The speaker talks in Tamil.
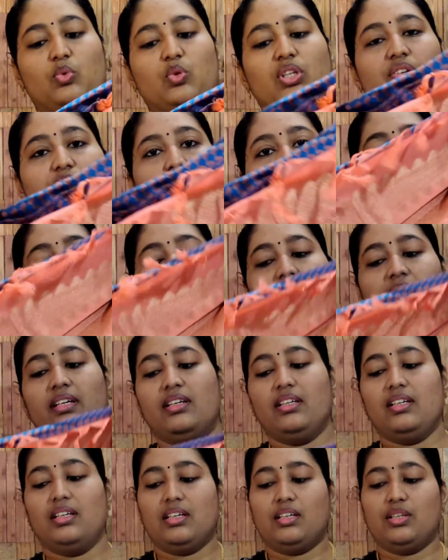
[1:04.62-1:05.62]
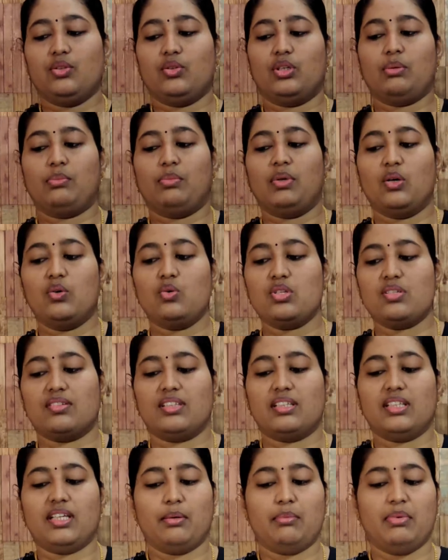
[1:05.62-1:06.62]
முந்தி ஃபுல்லுமே இதோட ப்ளவுஸ்
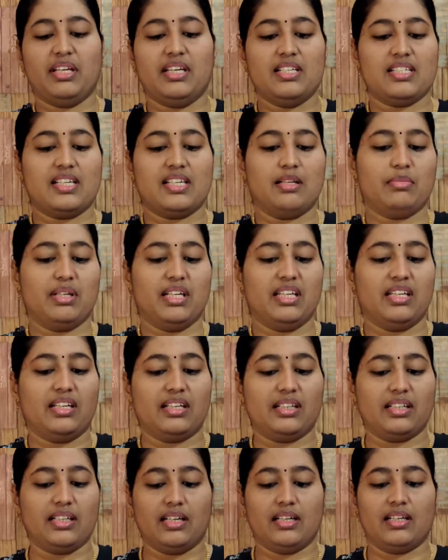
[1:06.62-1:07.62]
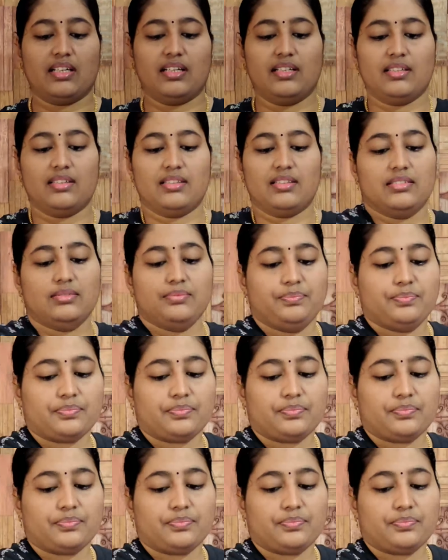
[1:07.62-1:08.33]
வந்து நான் எப்படி டிசைன் பண்ணியிருக்கேன்னு காட்டுறேன் அடுத்து